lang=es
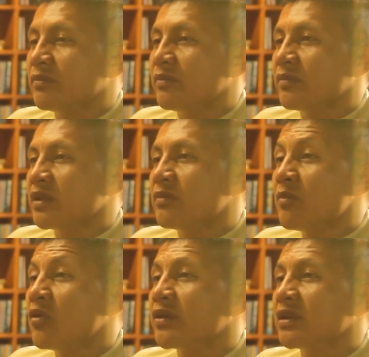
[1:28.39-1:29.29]

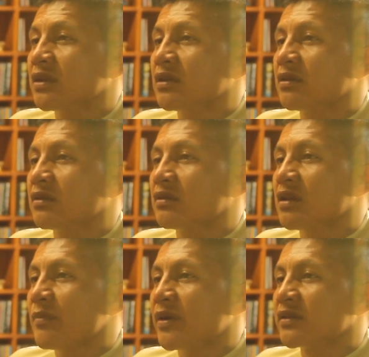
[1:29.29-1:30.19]
memoria
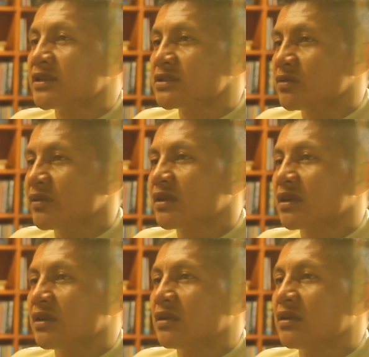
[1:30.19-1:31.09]
la parte
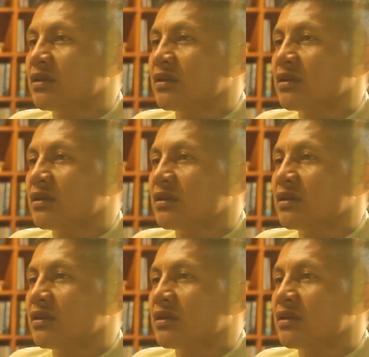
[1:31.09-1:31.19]
histórica,